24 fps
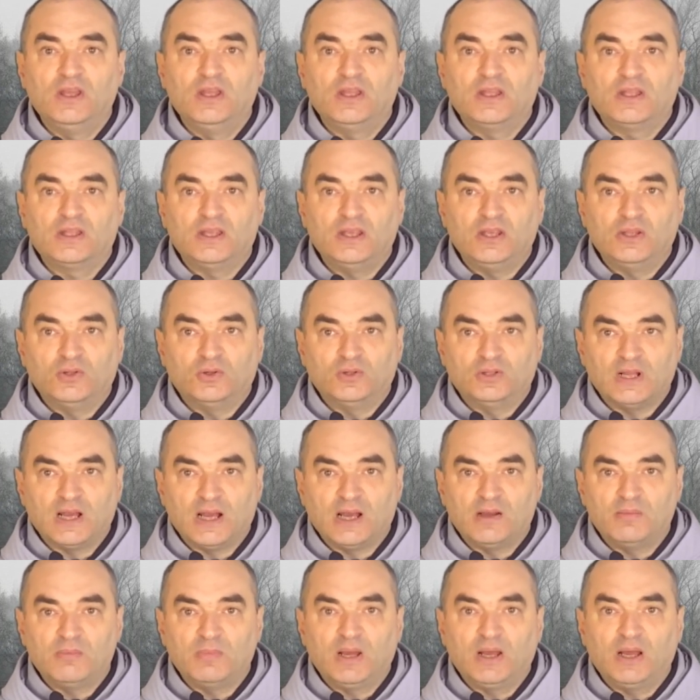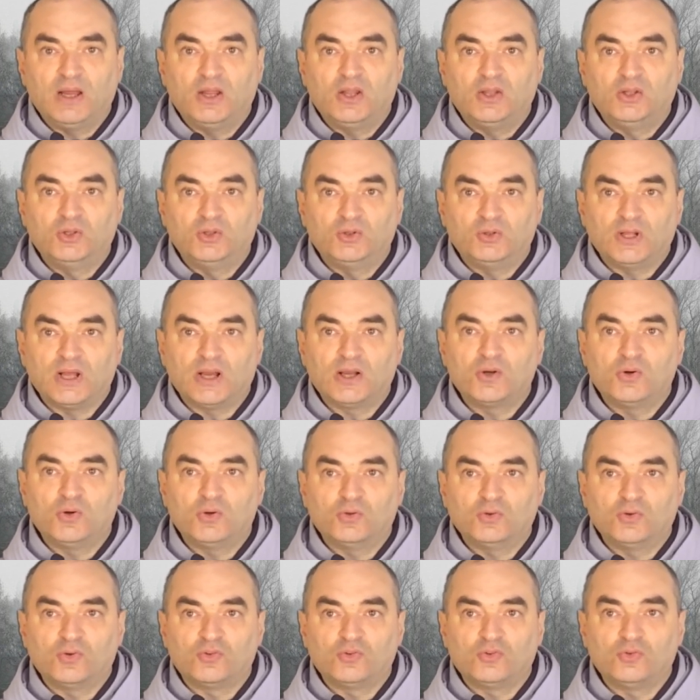Chi non ama non ha
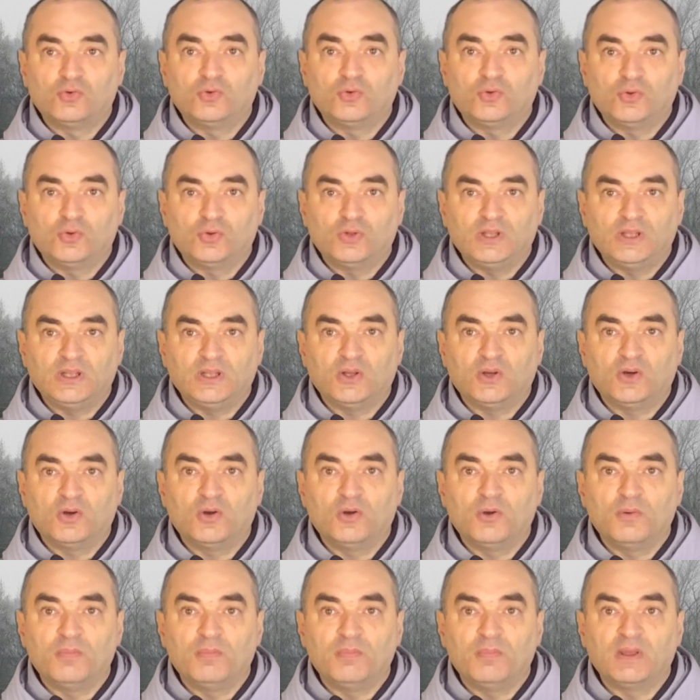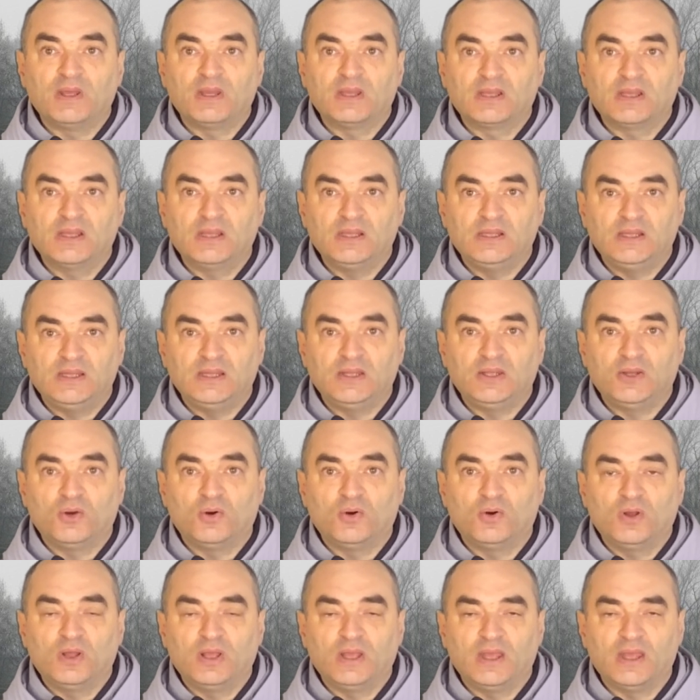conosciuto Dio perché
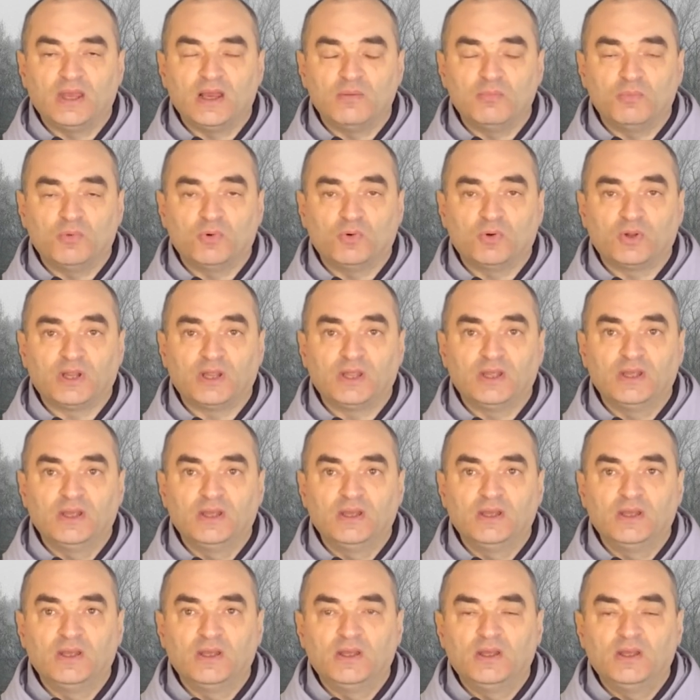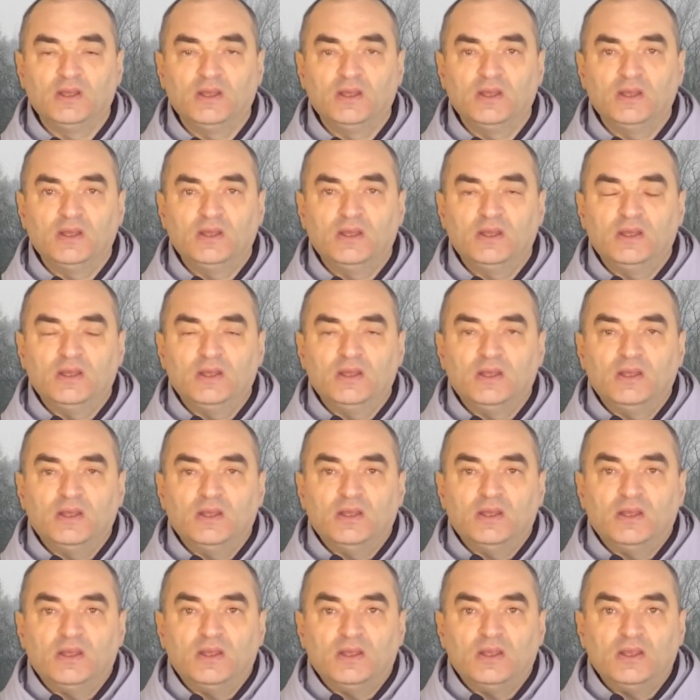Dio è amore.
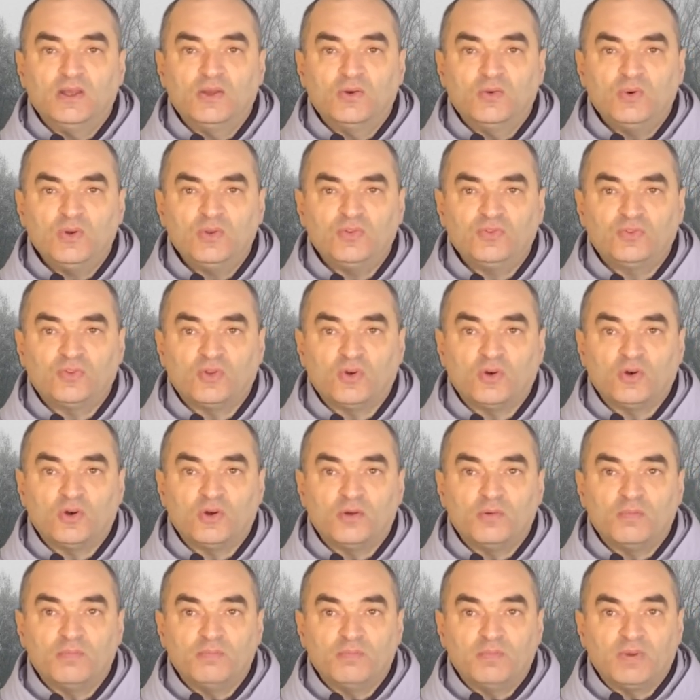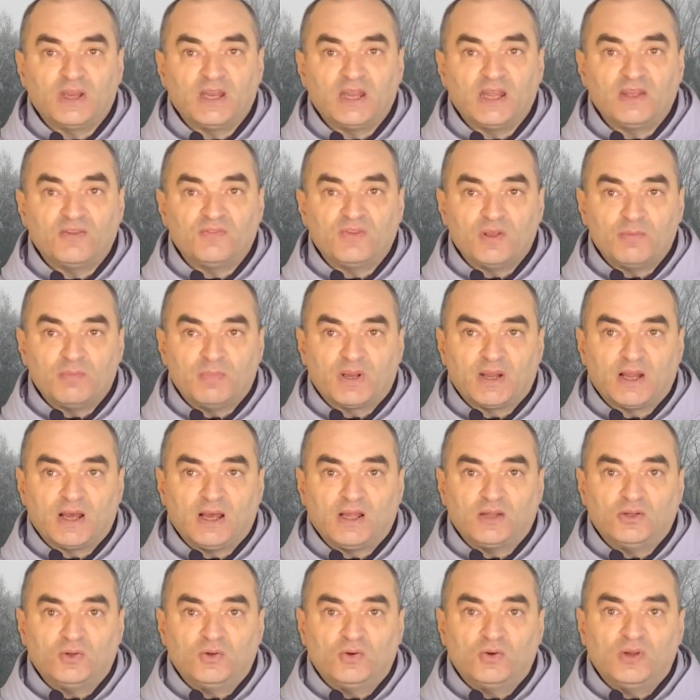In questo breve
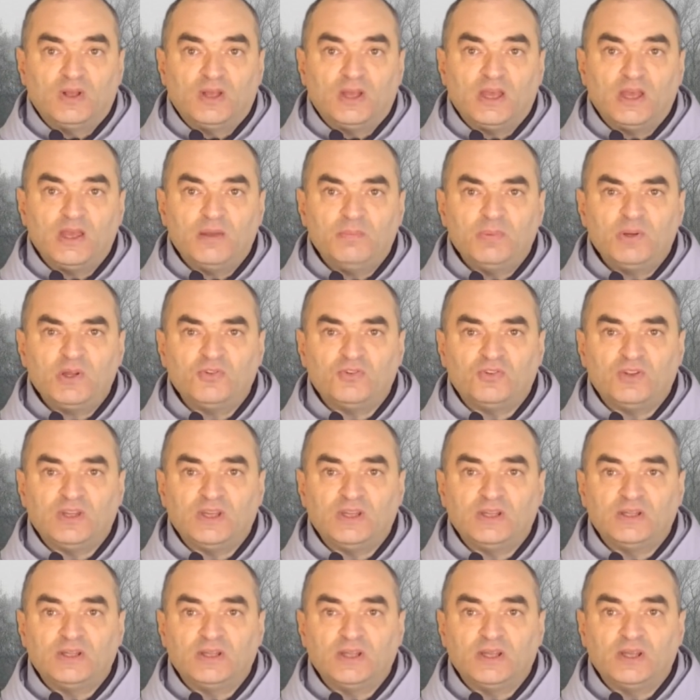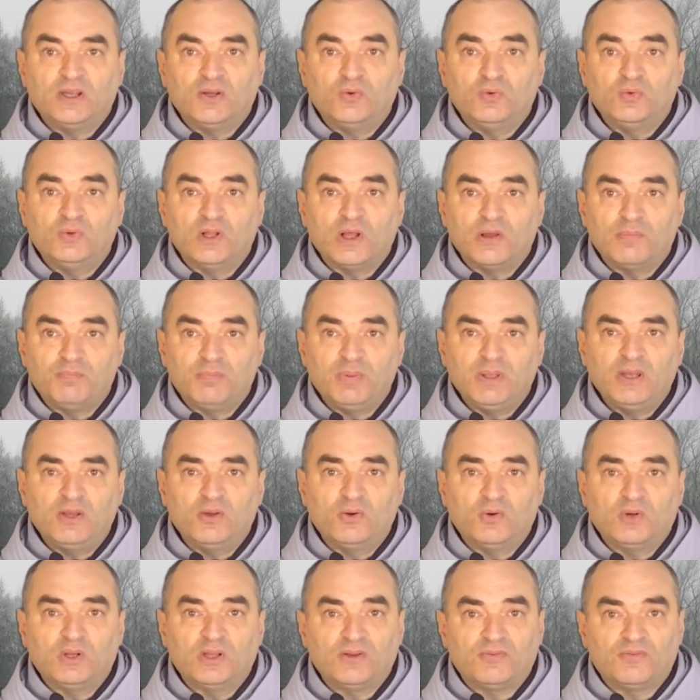brano è presente una
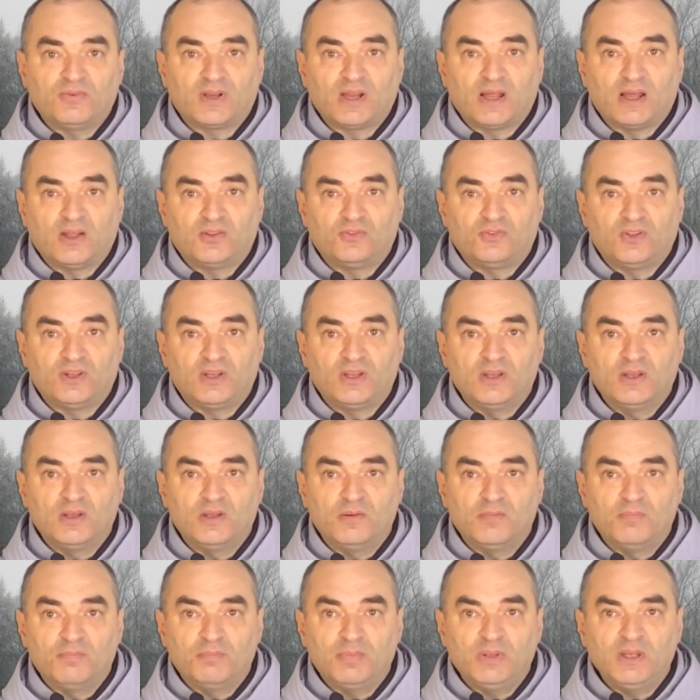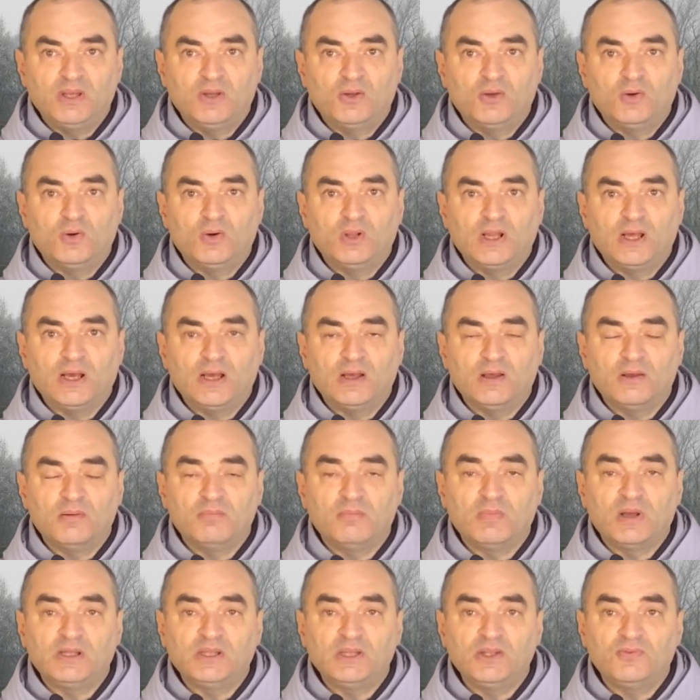piccola frase, piccola
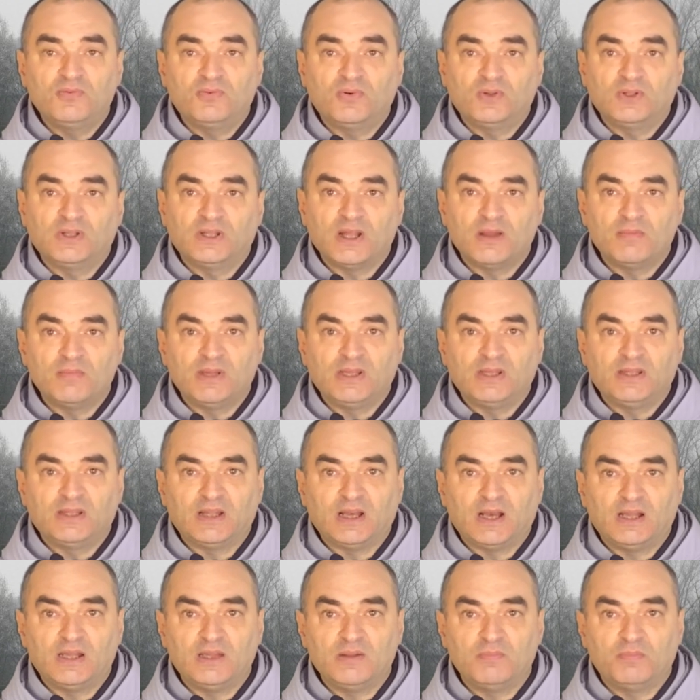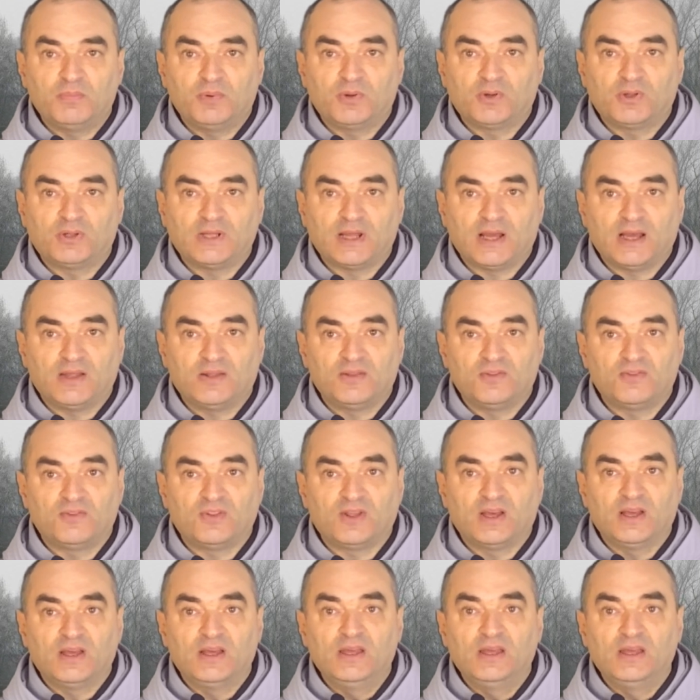ma di fondamentale
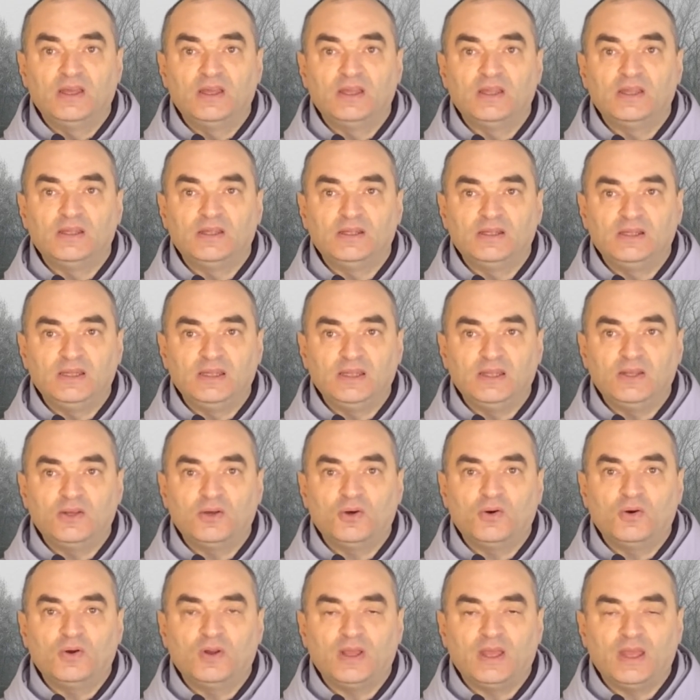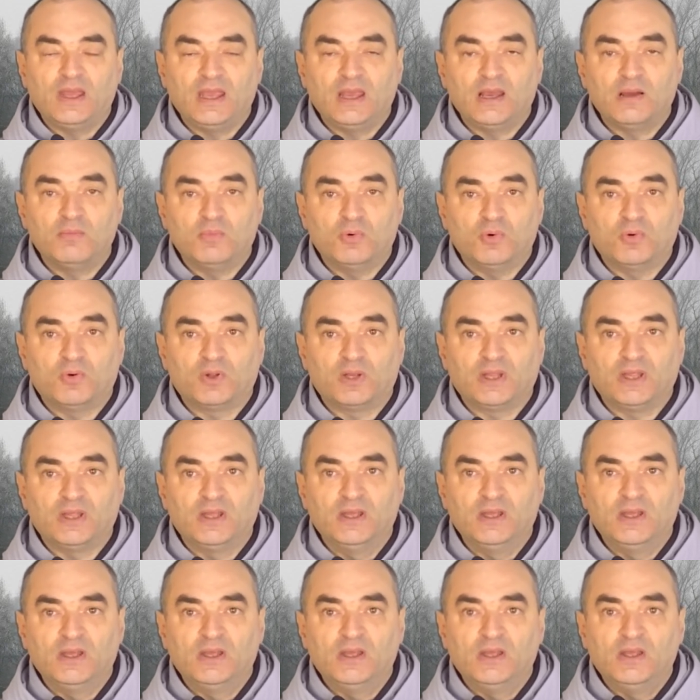importanza. Dio è amore.
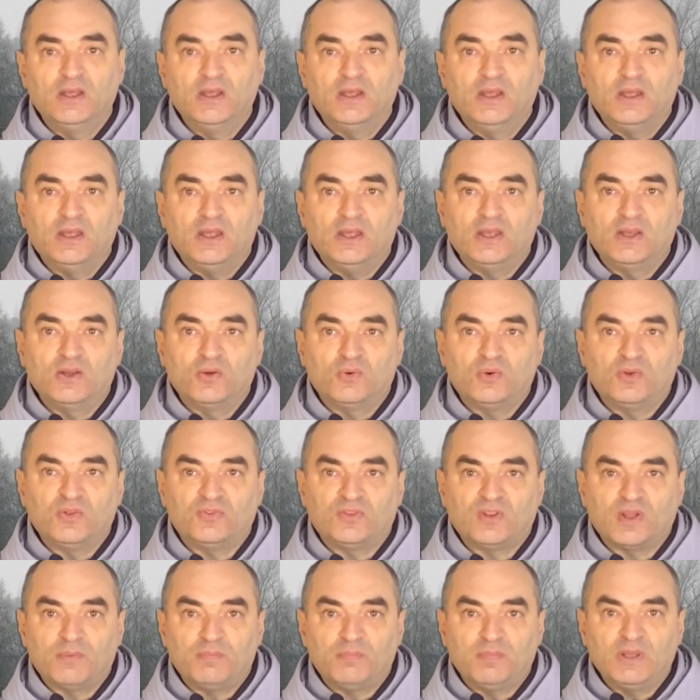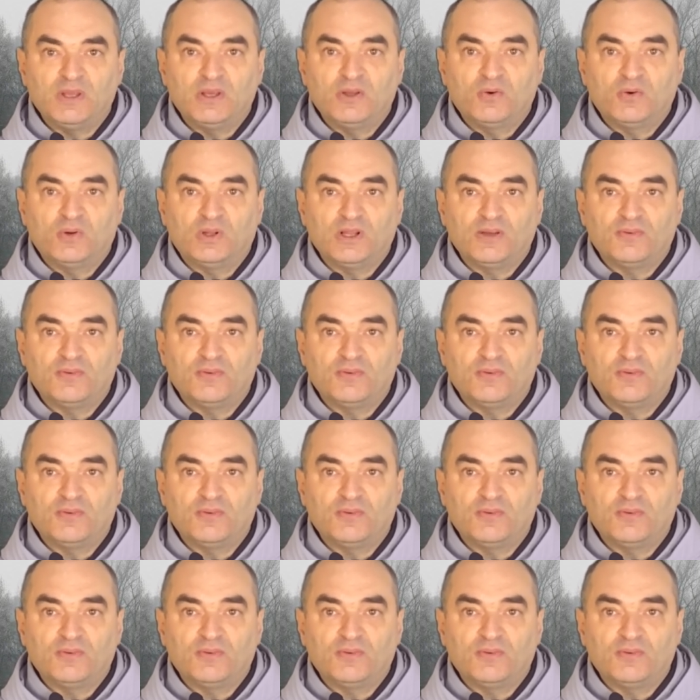In questa piccola